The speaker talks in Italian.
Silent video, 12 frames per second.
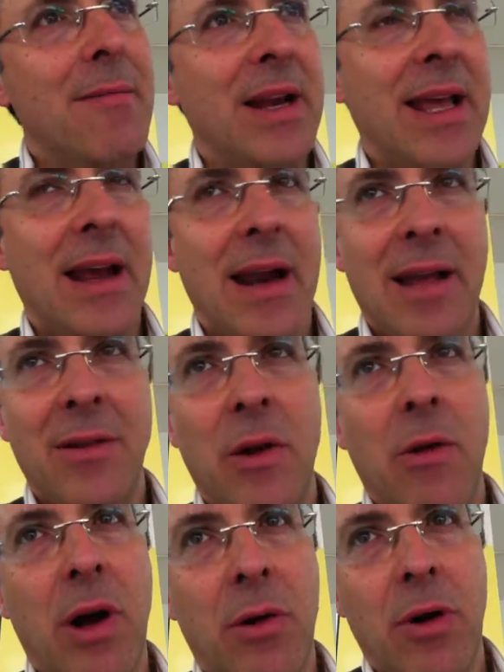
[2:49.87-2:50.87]
perché
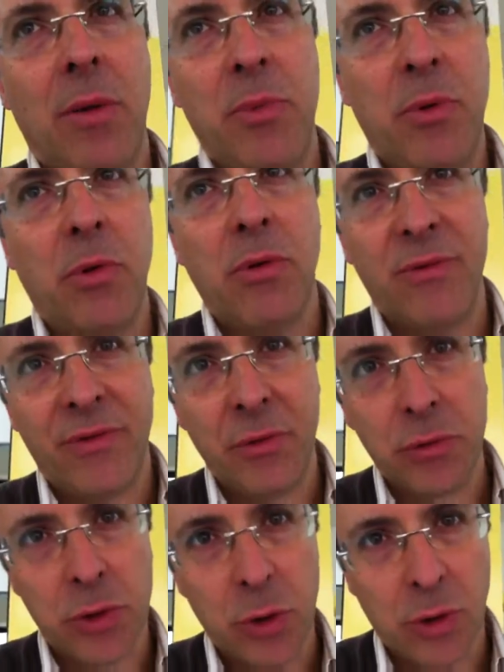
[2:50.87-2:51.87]
rendono ancora più
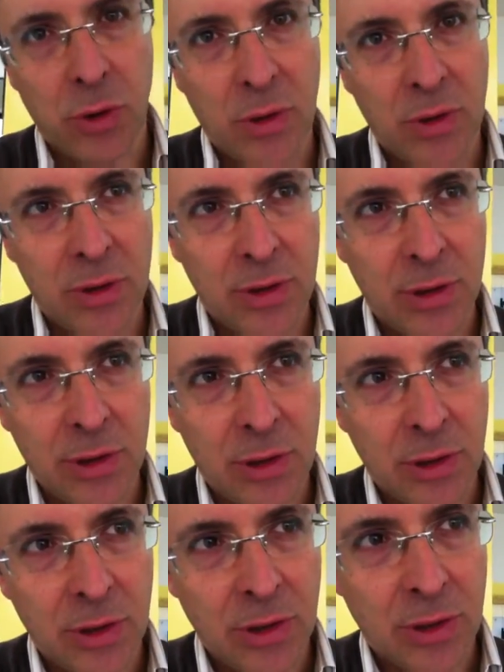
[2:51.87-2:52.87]
confuso
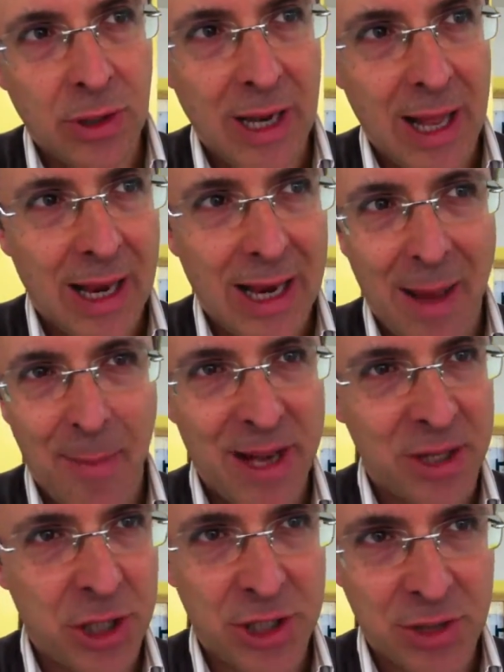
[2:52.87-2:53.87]
eh, la
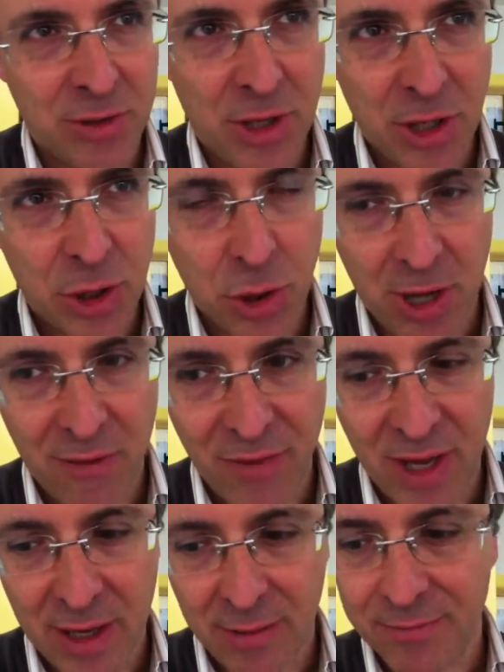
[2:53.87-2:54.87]
percezione di ciò che
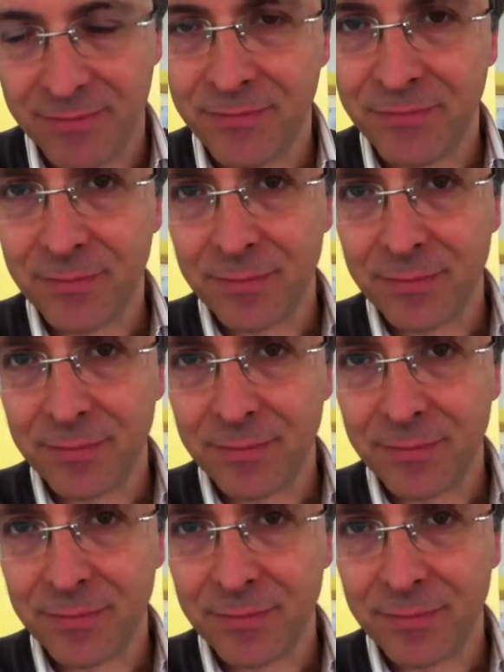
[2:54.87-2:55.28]
avviene.